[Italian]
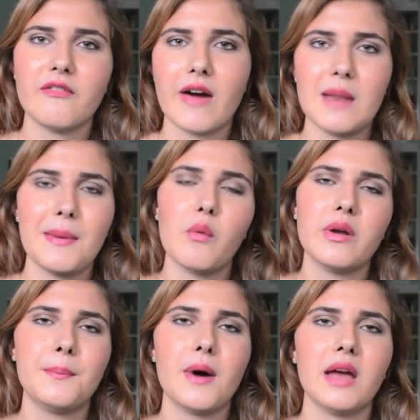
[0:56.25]
fare
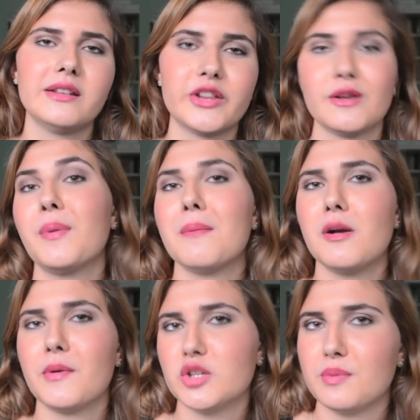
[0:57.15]
PowerPoint e poi me
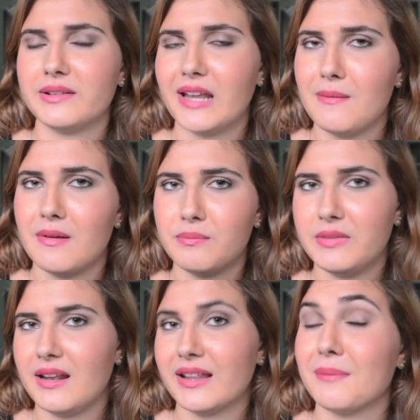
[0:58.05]
lo posso portare
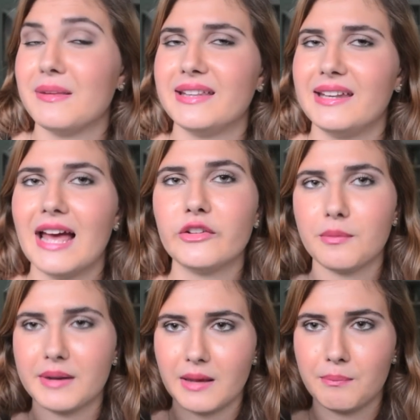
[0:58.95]
direttamente dietro
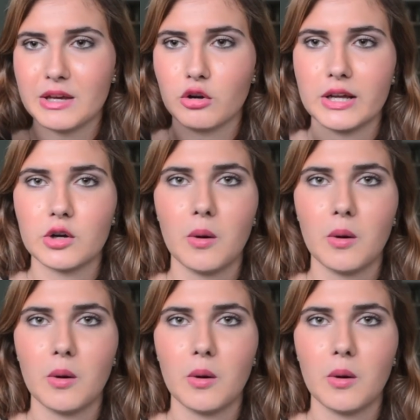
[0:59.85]
perché è piccolo e